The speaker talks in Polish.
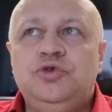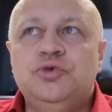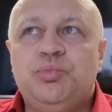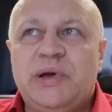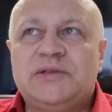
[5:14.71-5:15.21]

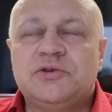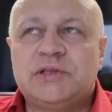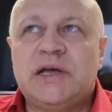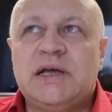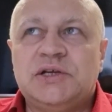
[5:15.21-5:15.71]
Dupę to
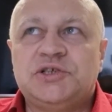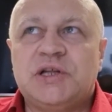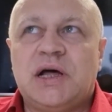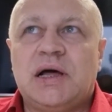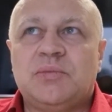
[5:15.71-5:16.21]
też,
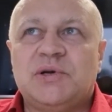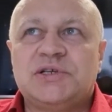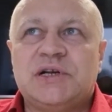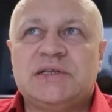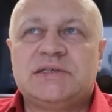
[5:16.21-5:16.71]
tak,
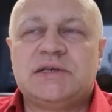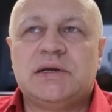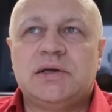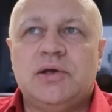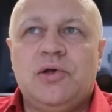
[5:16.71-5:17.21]
masz rację.